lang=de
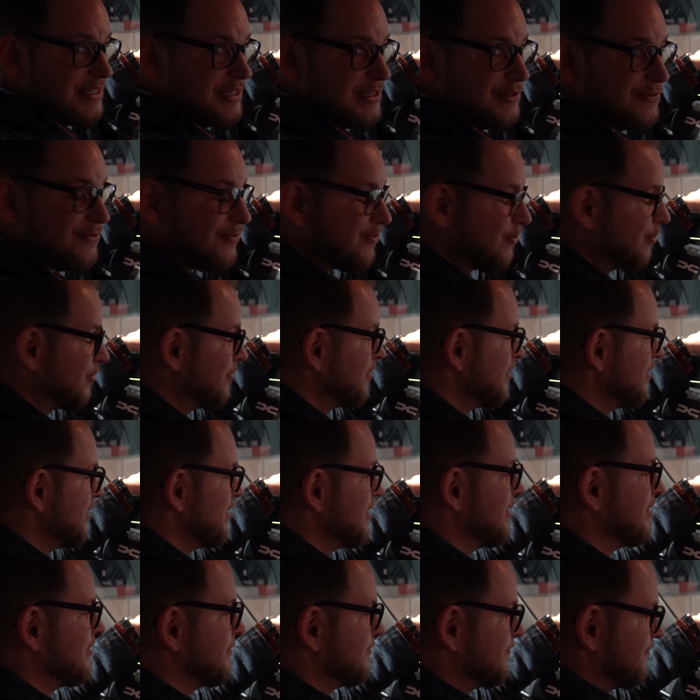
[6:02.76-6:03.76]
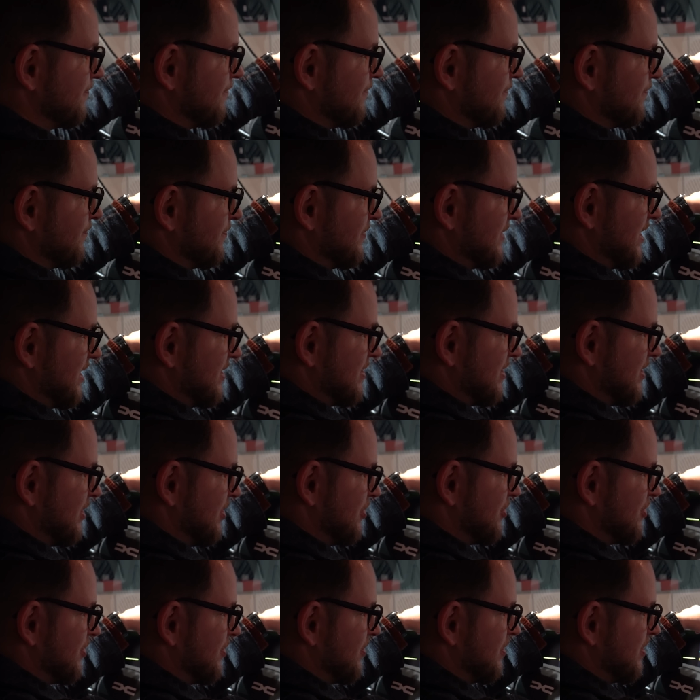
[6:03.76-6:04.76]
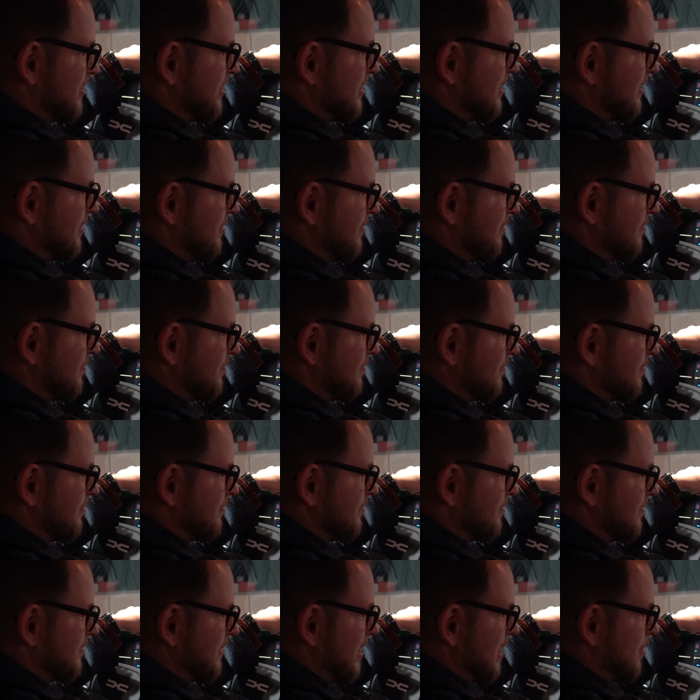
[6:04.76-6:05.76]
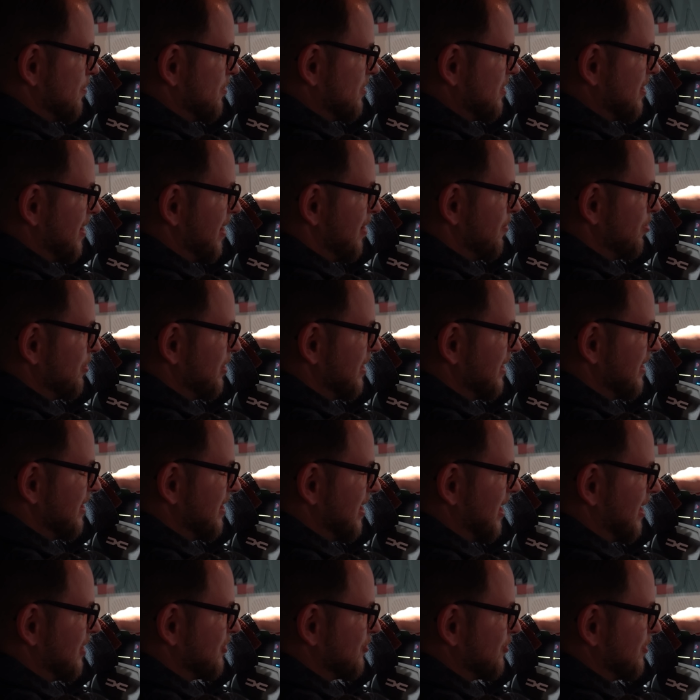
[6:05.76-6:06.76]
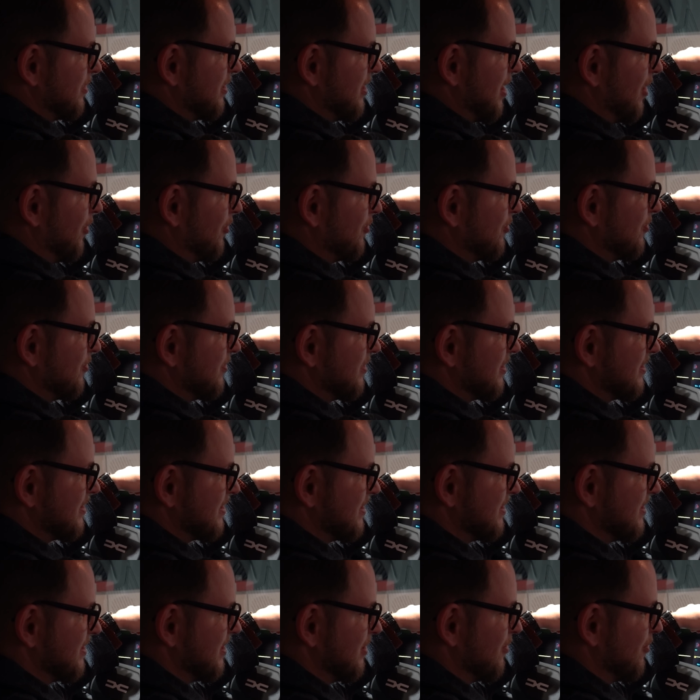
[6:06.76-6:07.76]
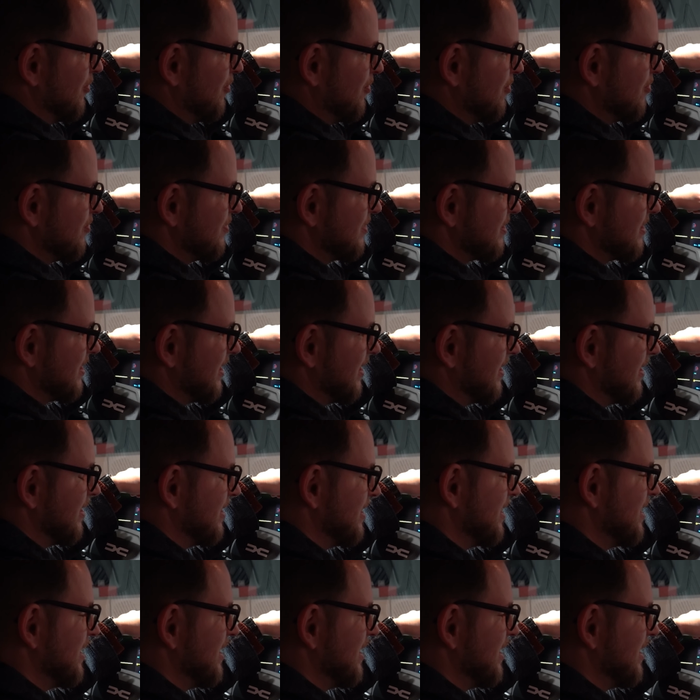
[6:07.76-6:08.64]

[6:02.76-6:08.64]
Info. Ihr seht schon hier Apple CarPlay, Android Auto, das sind die Logos. Ja.